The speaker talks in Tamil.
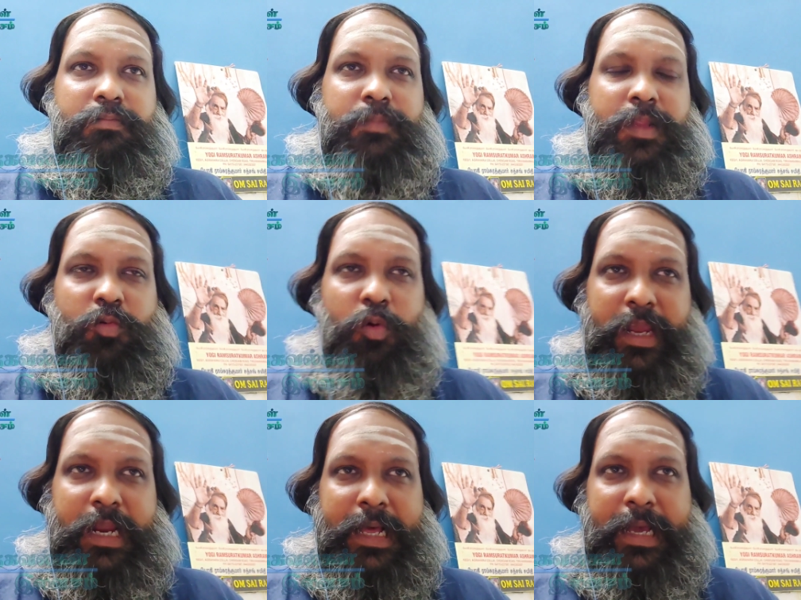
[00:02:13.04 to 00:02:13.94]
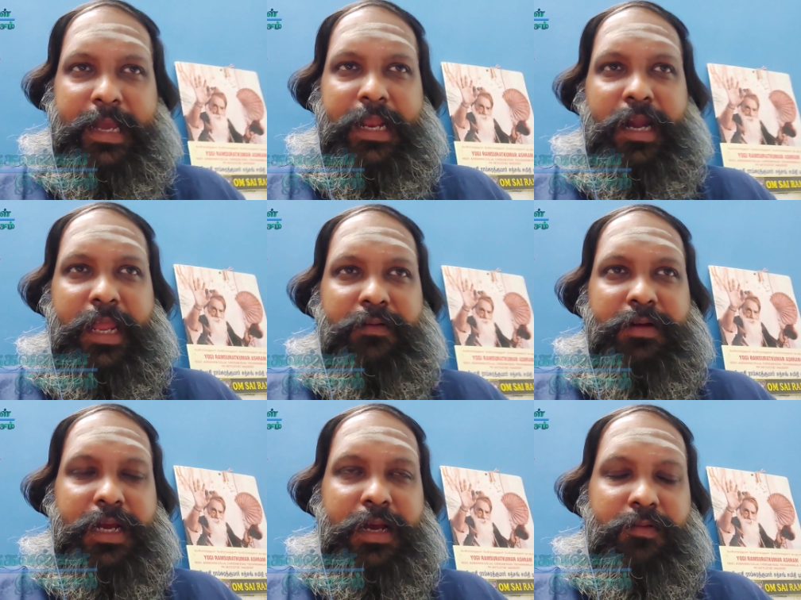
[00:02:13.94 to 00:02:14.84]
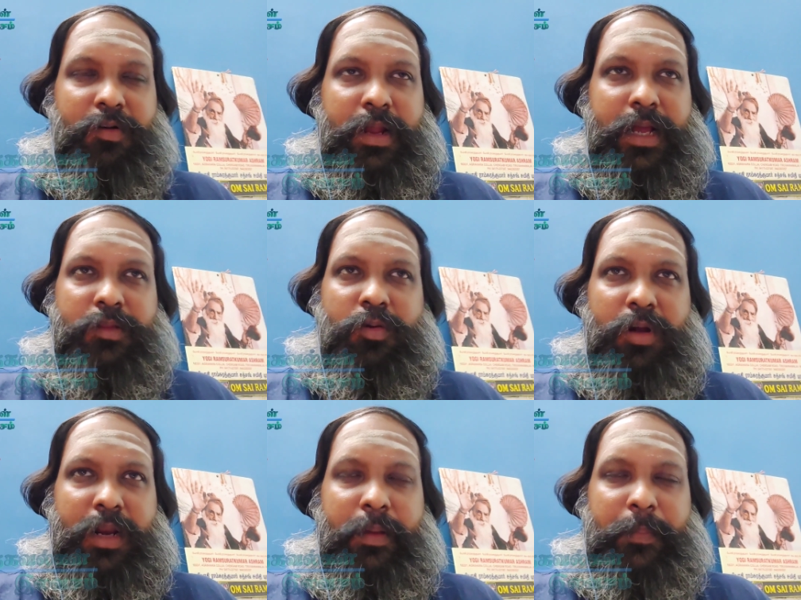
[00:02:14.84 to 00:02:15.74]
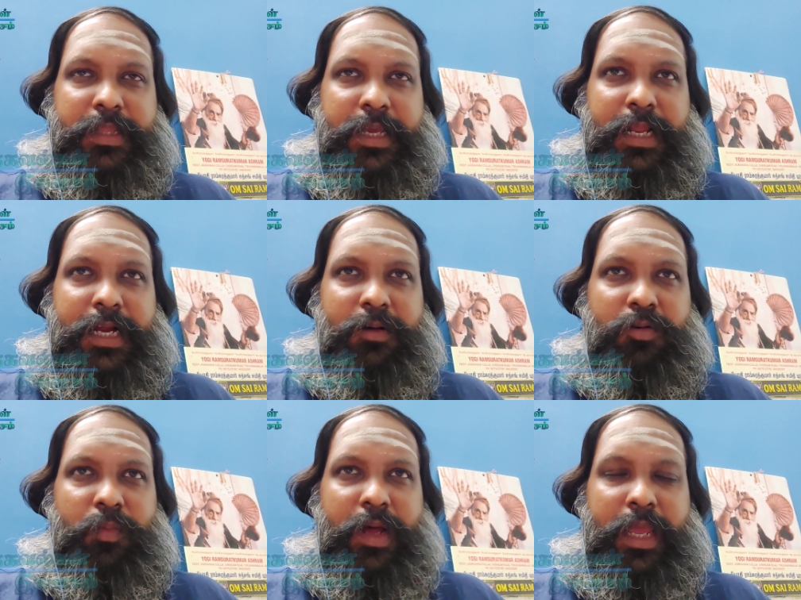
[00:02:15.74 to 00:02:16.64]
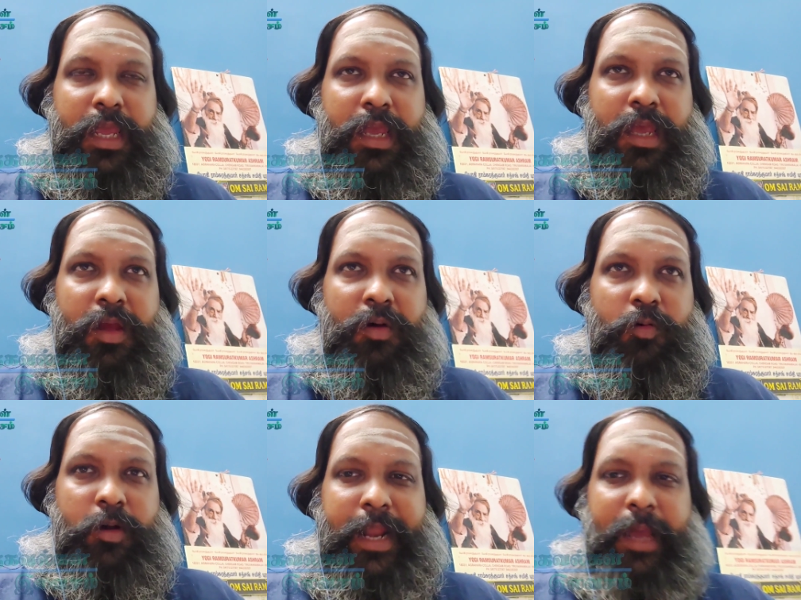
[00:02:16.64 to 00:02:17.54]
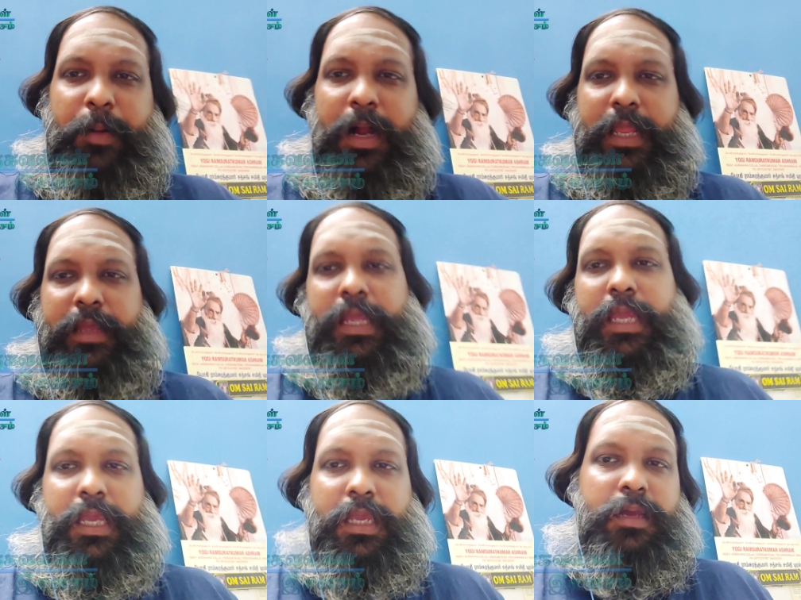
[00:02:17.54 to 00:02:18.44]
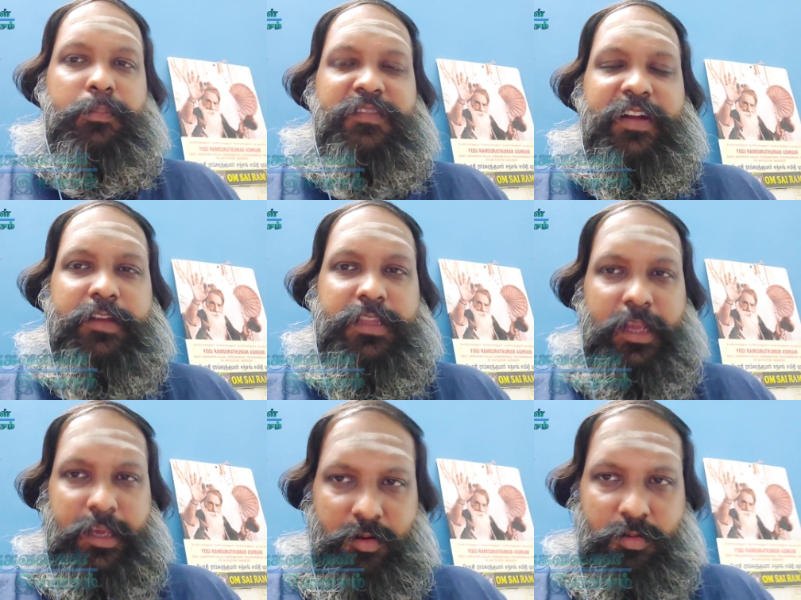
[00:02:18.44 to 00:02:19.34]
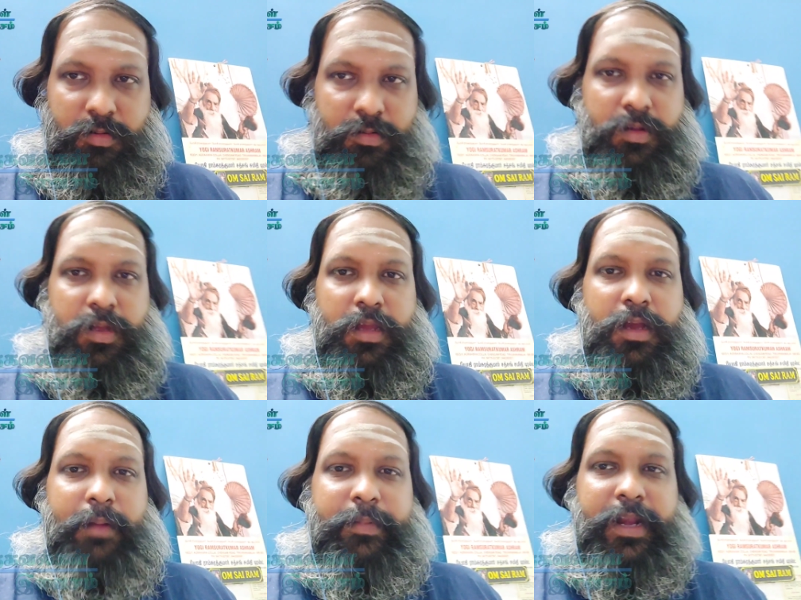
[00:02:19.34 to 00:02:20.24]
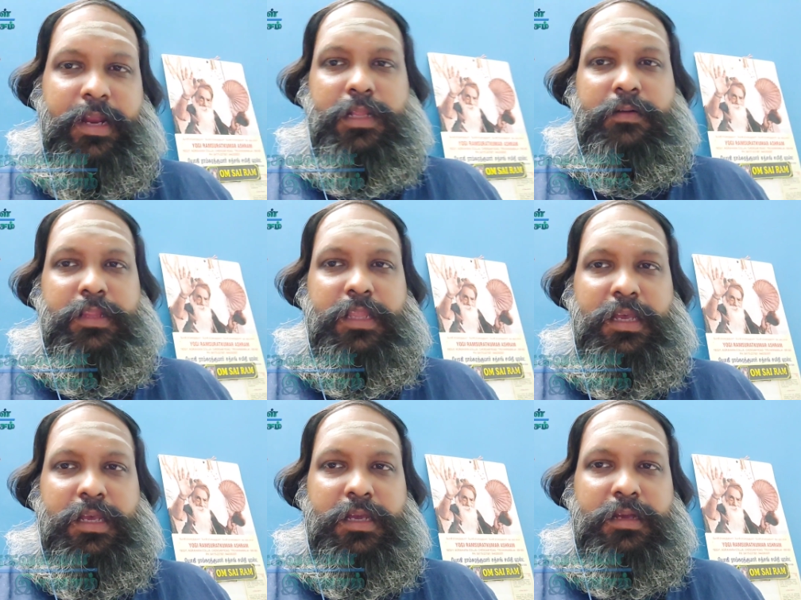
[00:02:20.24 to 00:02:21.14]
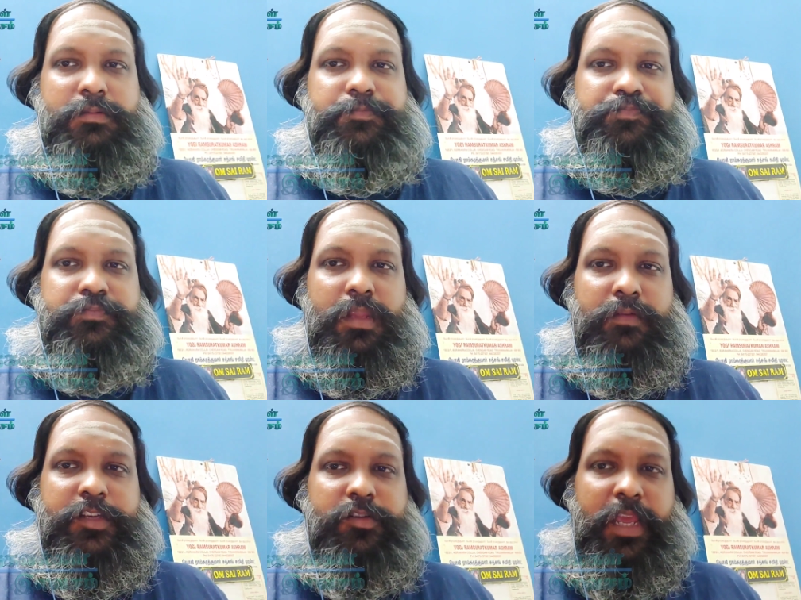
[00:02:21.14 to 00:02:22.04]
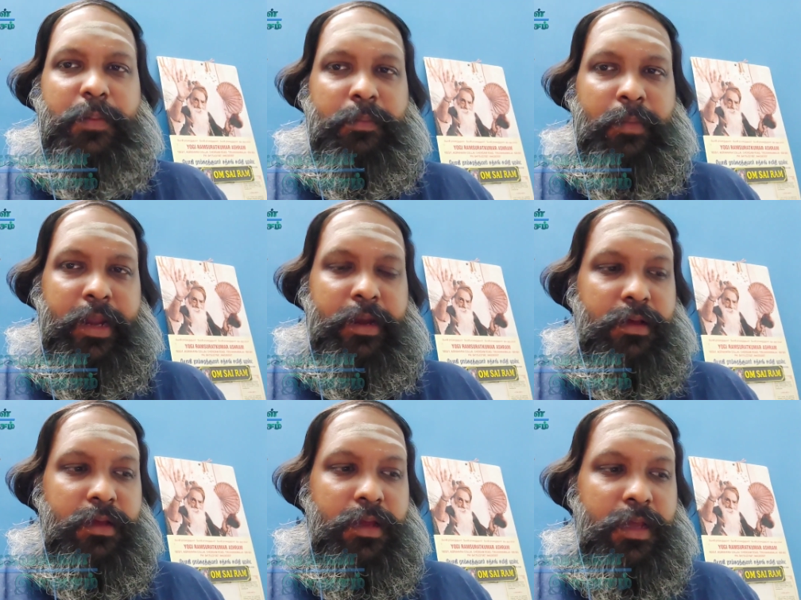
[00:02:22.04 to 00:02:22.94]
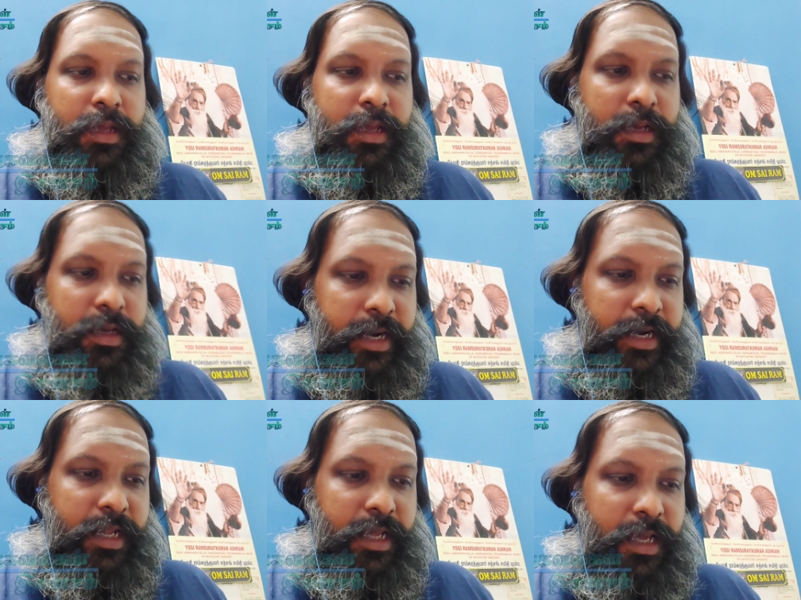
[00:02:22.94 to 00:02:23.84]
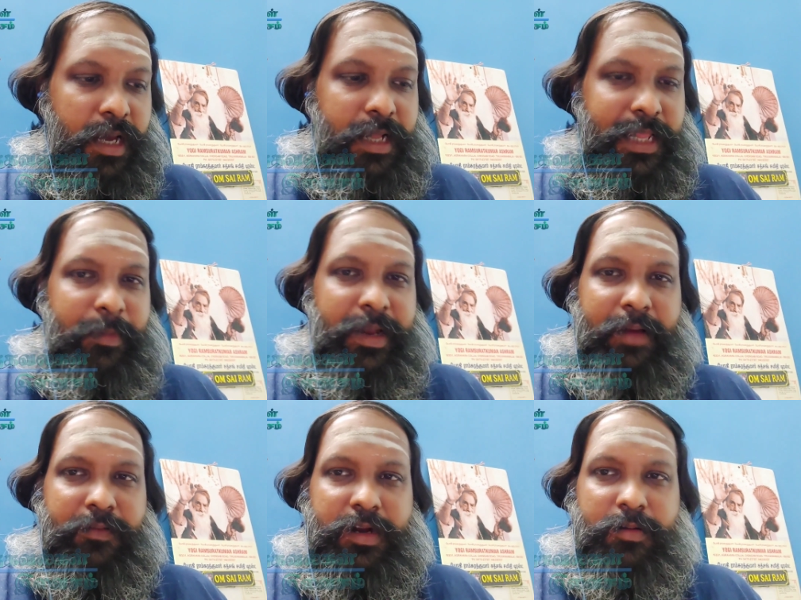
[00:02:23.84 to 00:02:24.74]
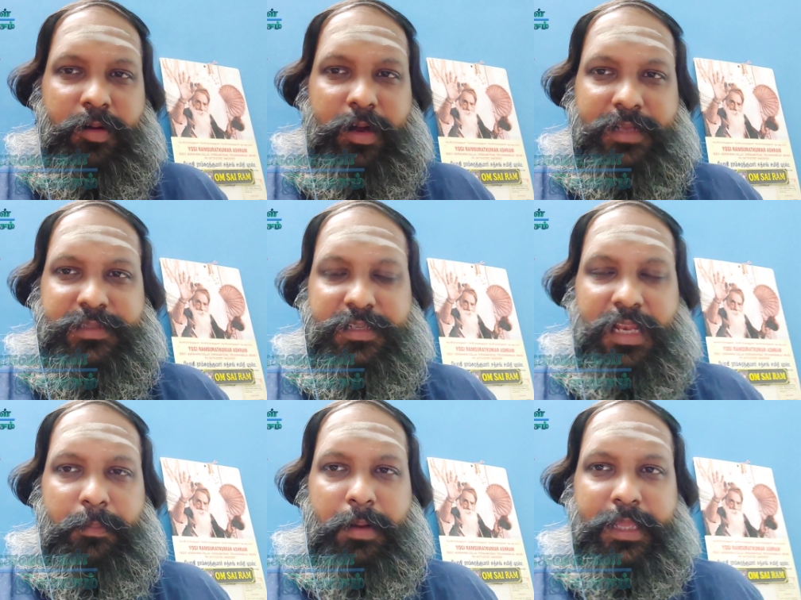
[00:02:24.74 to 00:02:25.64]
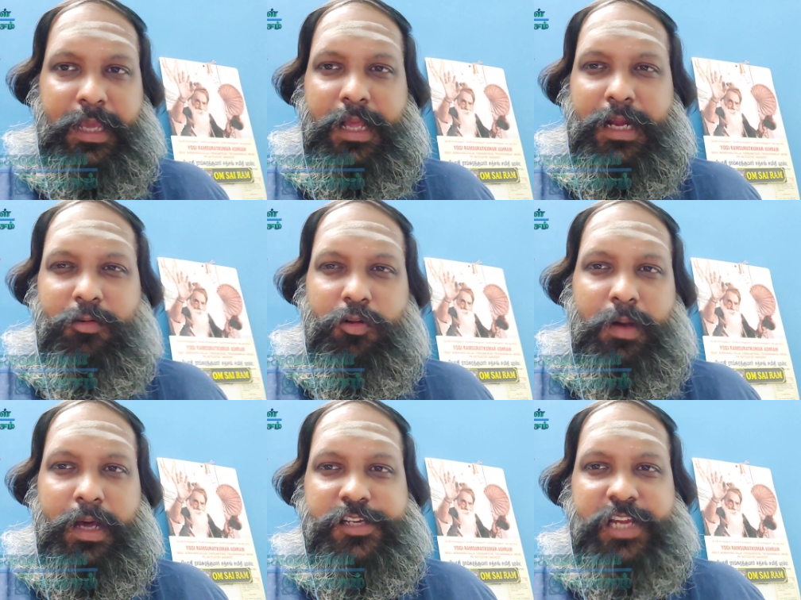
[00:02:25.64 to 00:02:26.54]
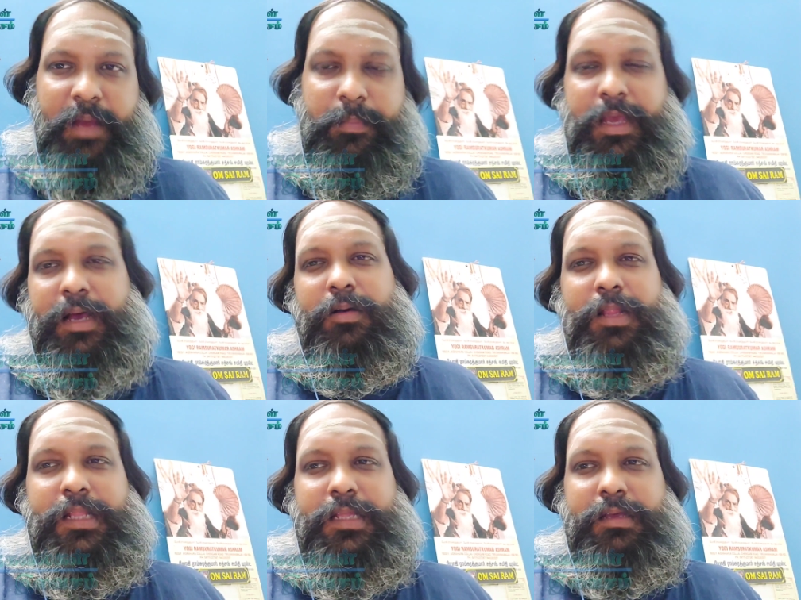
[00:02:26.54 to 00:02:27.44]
இதை குளிக்கலை இல்லாட்டி அவங்க அவங்களோட தோற்றமே பார்த்தீங்கன்னாக்கா ஒரு மாதிரி ஒரு நேபாளி இப்போ வடிவத்தில் இருக்கும் அப்படின்றத வந்து வி ஷுட் கீப் இன் மைண்ட் ரைட் அதே மாதிரி அவங்களோட ட்ரெஸ்ஸஸ்லாம் பார்த்தீங்கன்னாக்கா ஒரு மாதிரி ஷேபியாக அதாவது